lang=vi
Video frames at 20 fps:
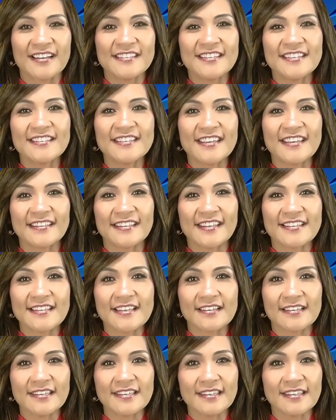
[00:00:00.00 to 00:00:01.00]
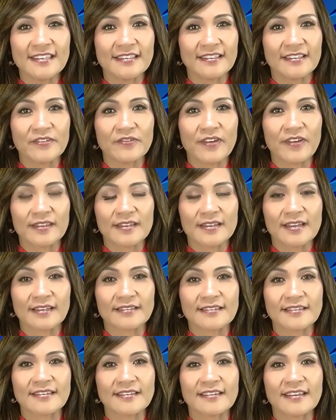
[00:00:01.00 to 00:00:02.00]
Chương trình Thế giới nhìn từ
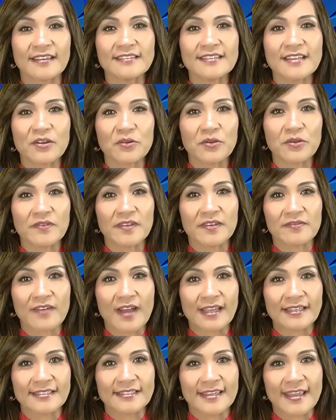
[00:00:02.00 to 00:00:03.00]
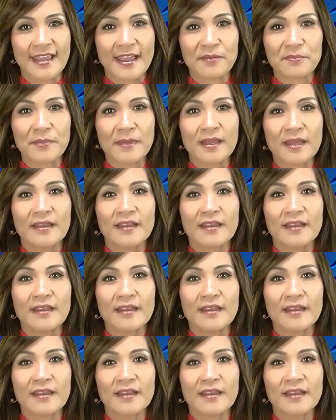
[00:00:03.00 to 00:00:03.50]
Vatican xin kính chào quý vị và anh chị em